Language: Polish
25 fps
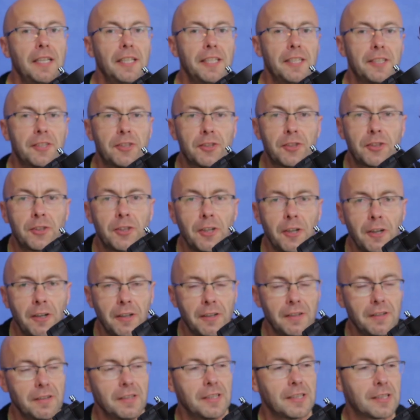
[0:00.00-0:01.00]
I
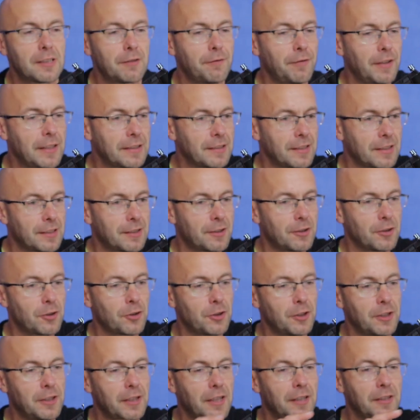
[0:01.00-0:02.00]
to jest
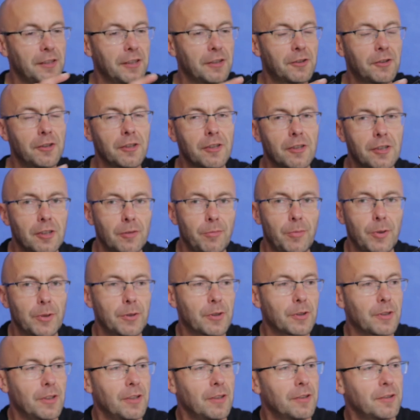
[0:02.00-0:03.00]
fantastyczne nie tylko
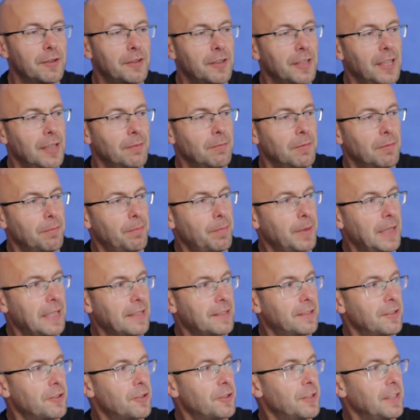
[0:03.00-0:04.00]
pod kątem
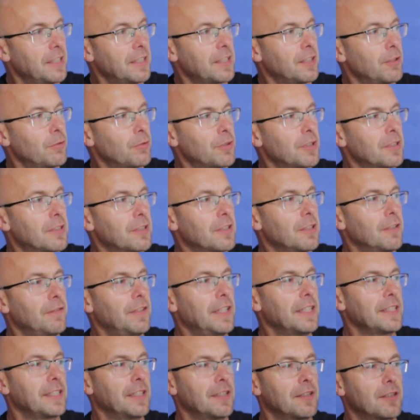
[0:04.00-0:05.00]
praktycznego
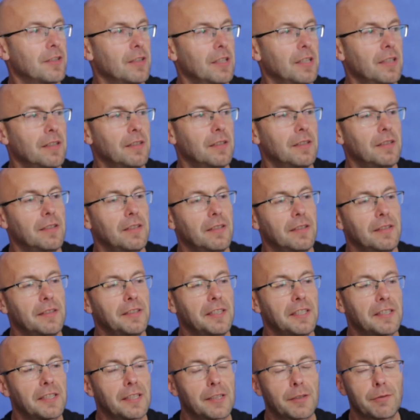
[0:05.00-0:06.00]
użytkowania, że e,
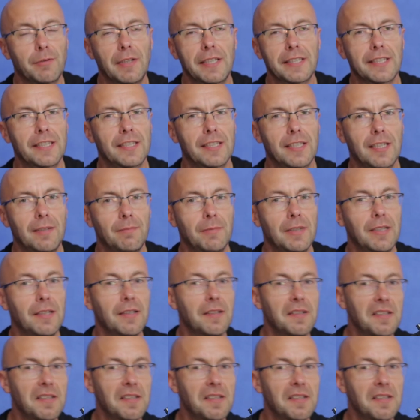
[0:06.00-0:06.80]
nie zasłania nam